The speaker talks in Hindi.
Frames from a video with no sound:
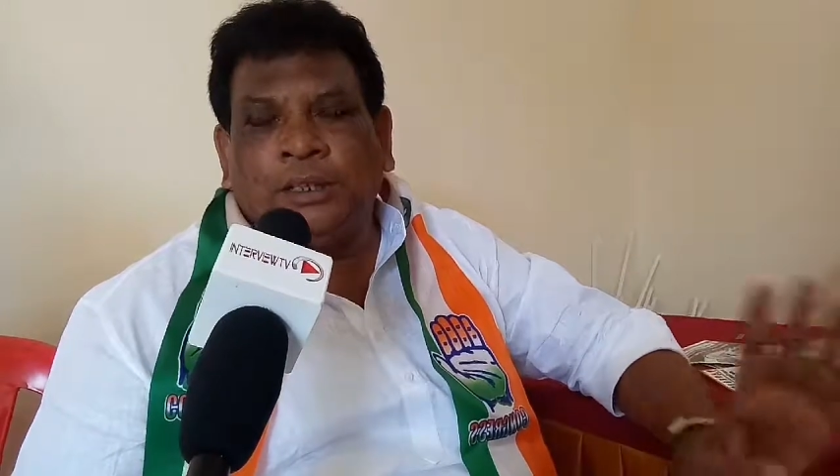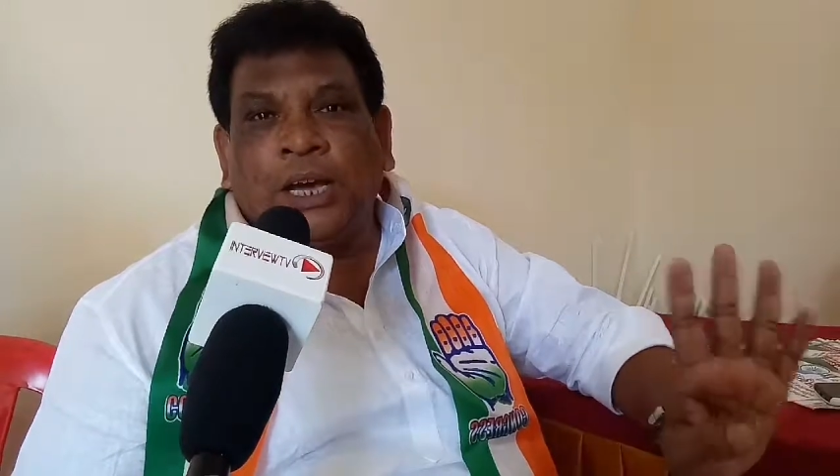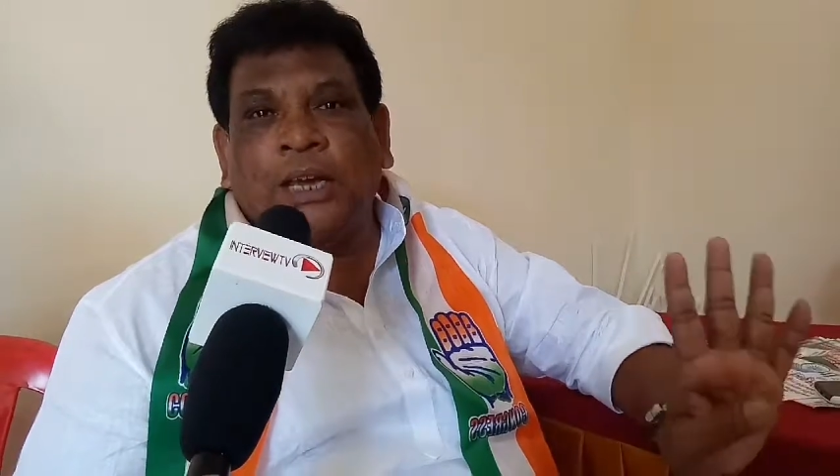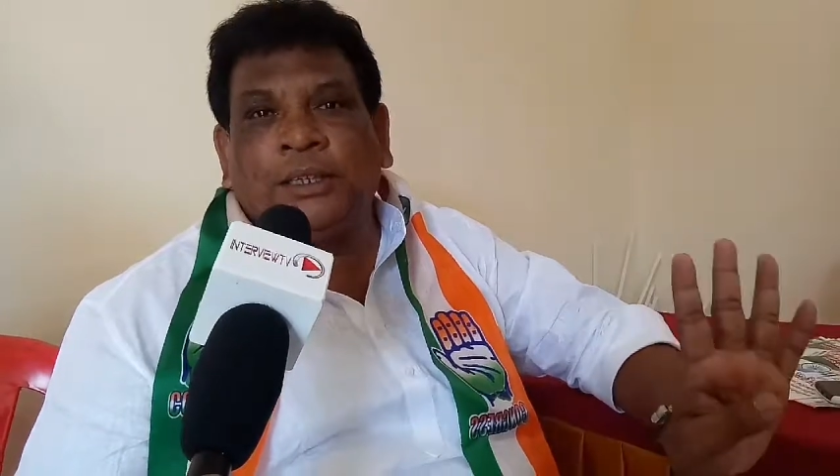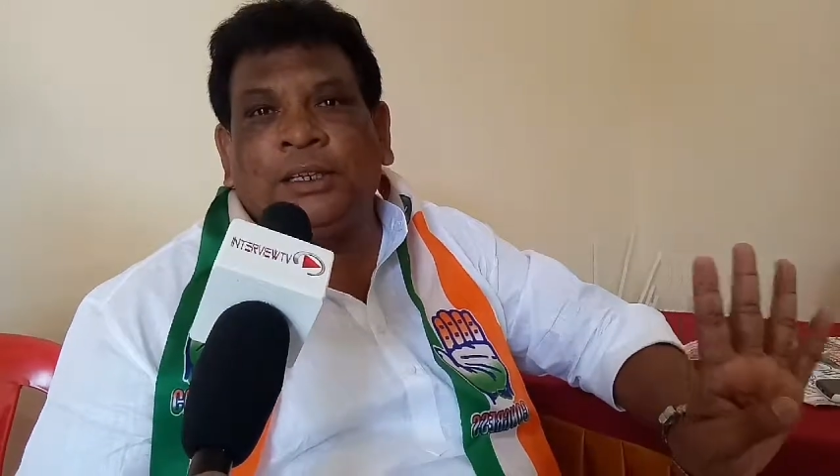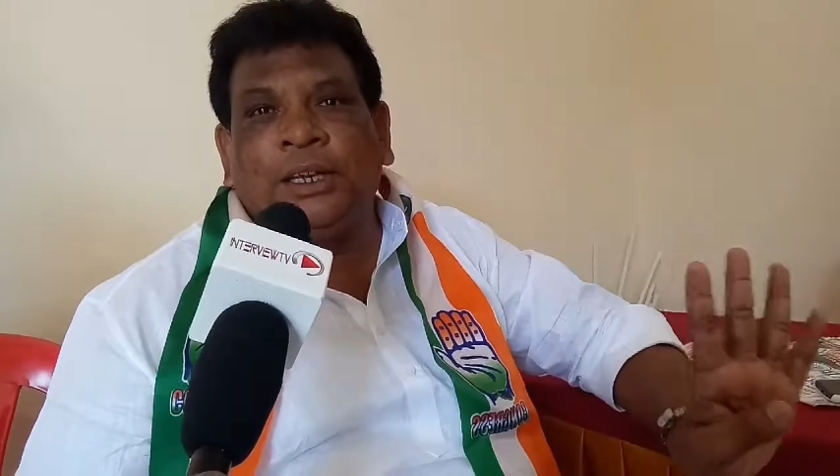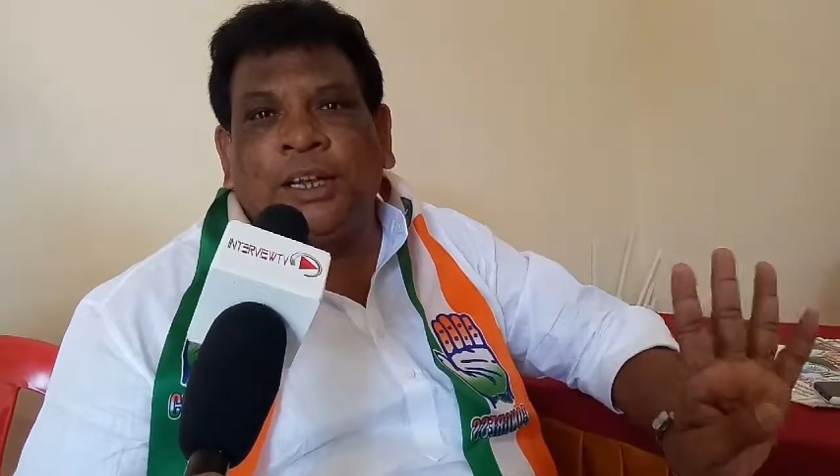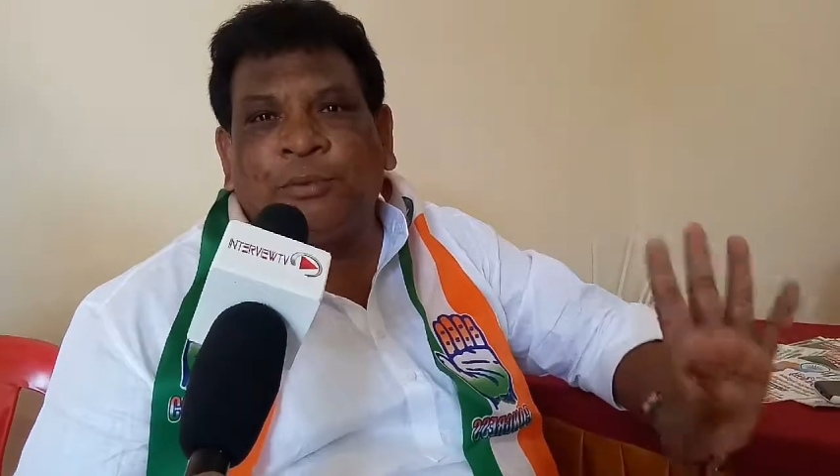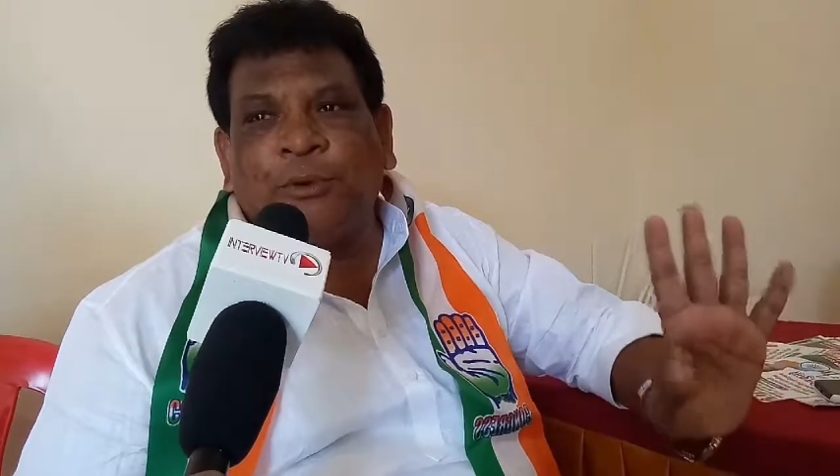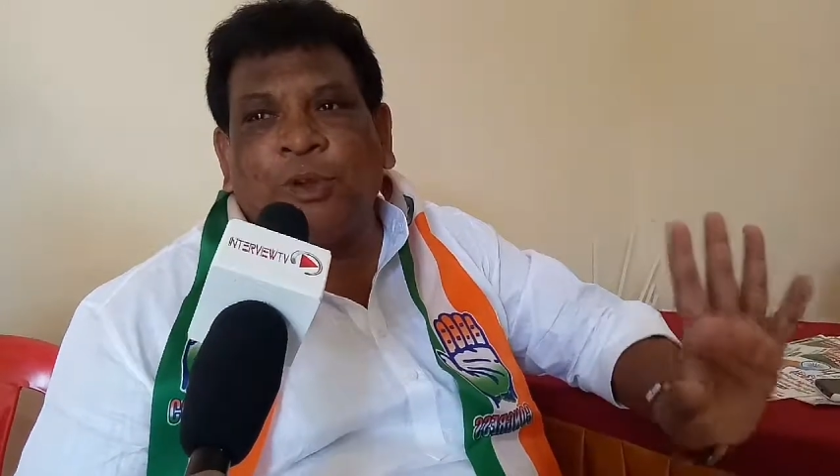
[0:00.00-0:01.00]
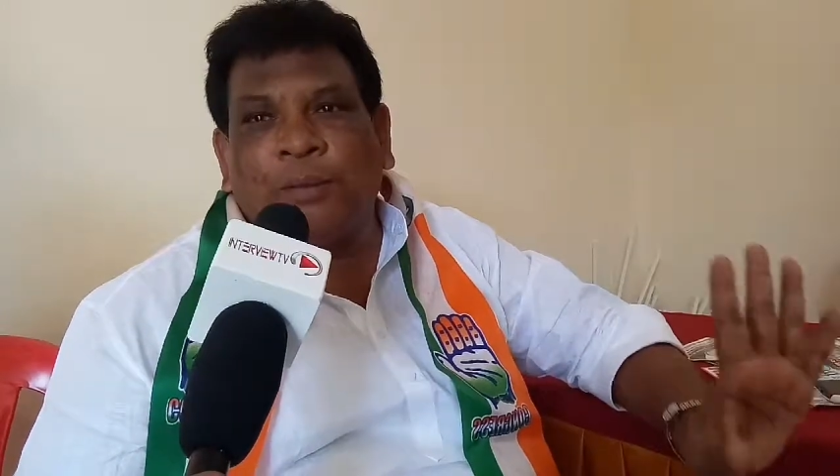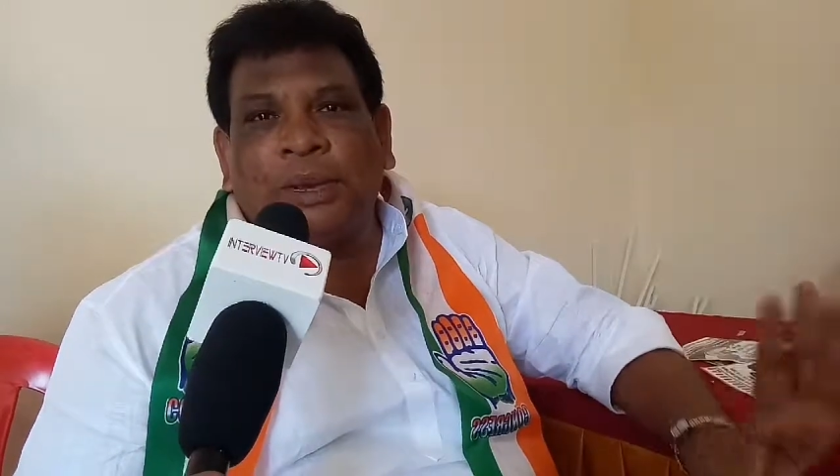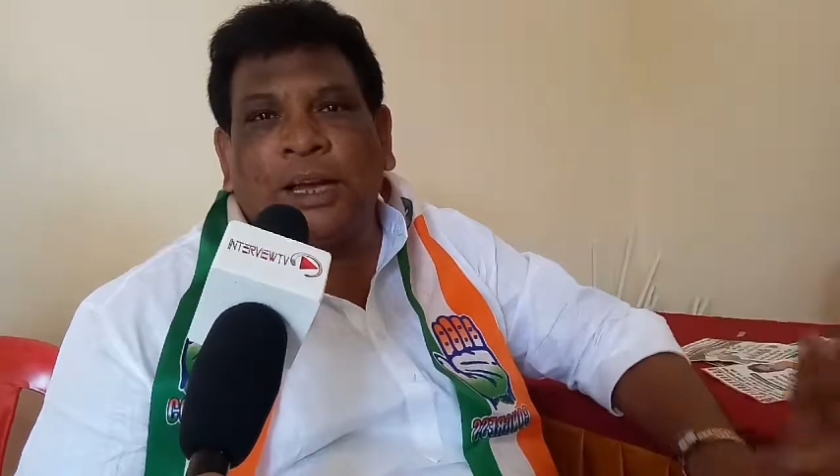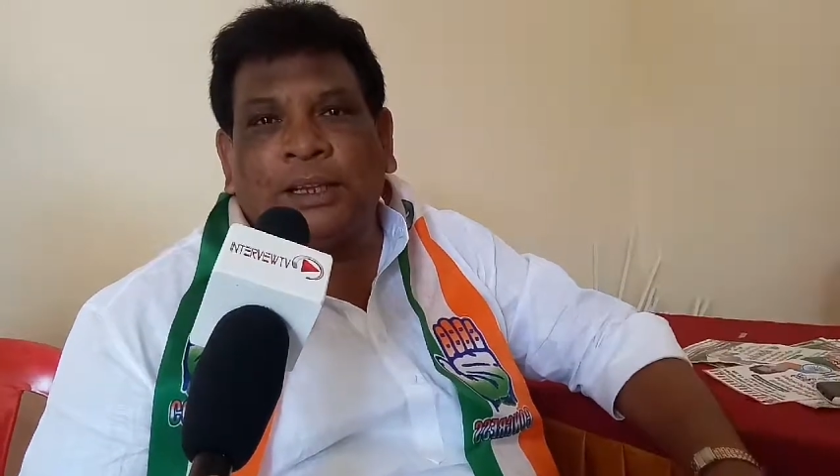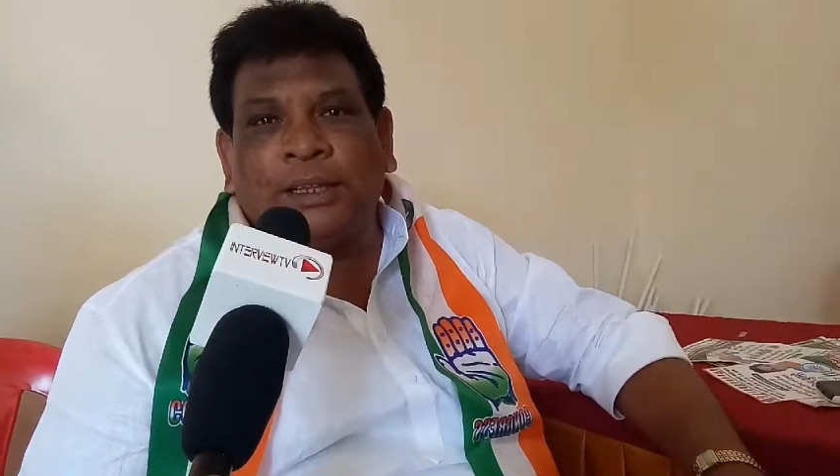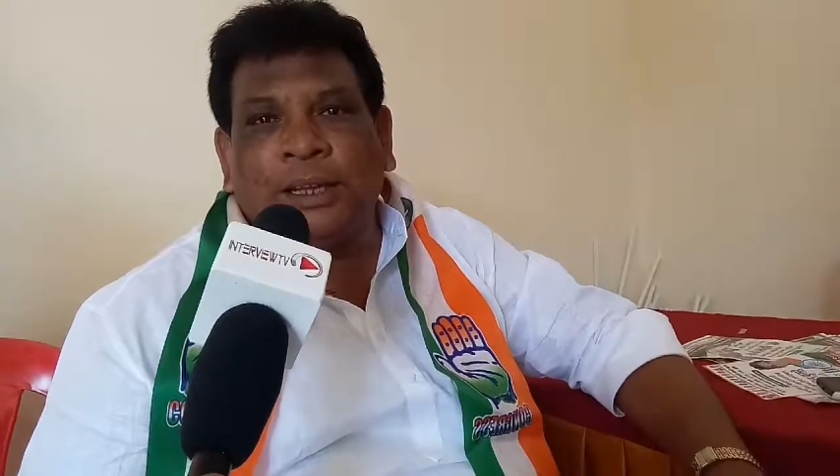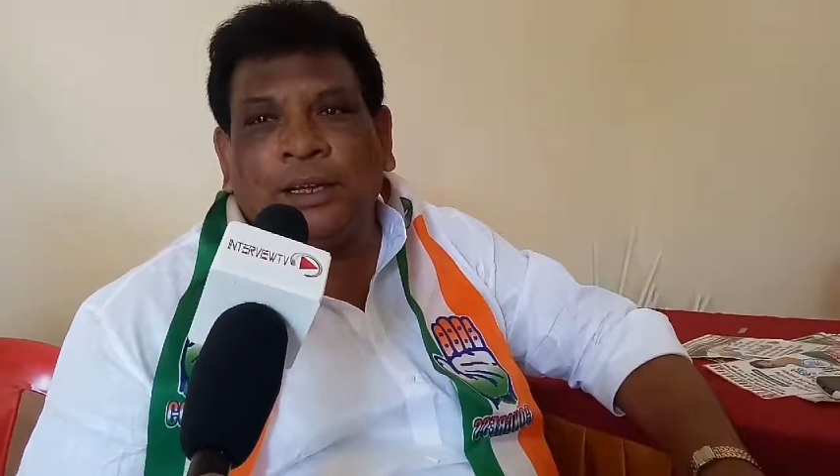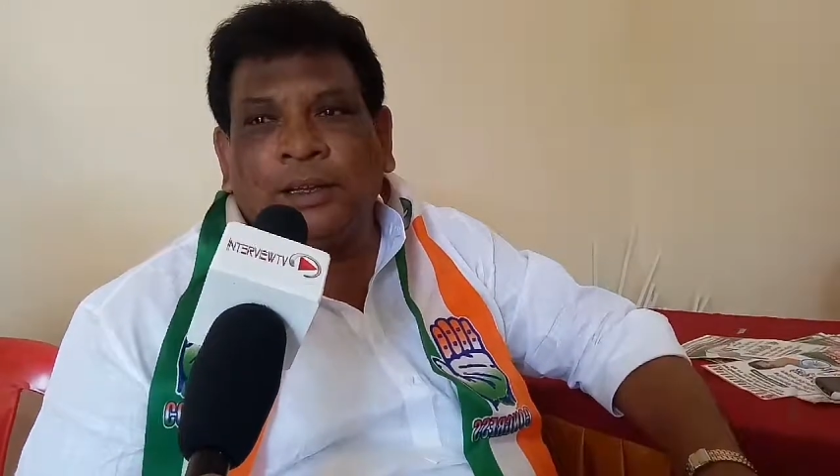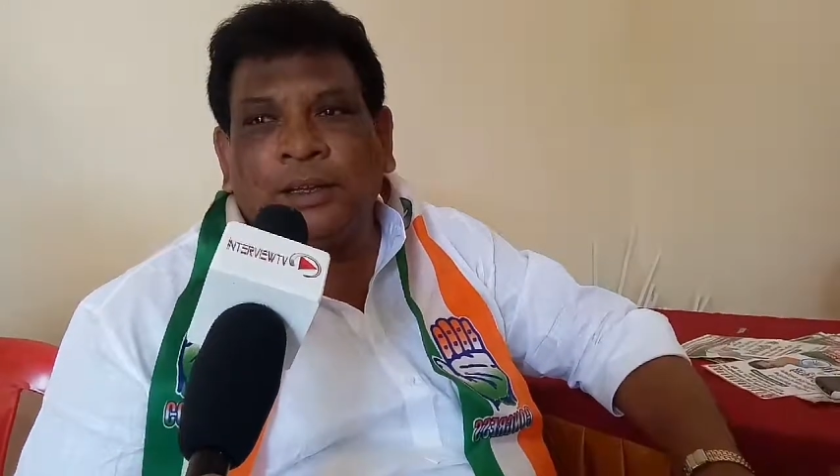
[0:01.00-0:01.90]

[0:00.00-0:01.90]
चार दिन का कर्फ्यू यहाँ पे लगा था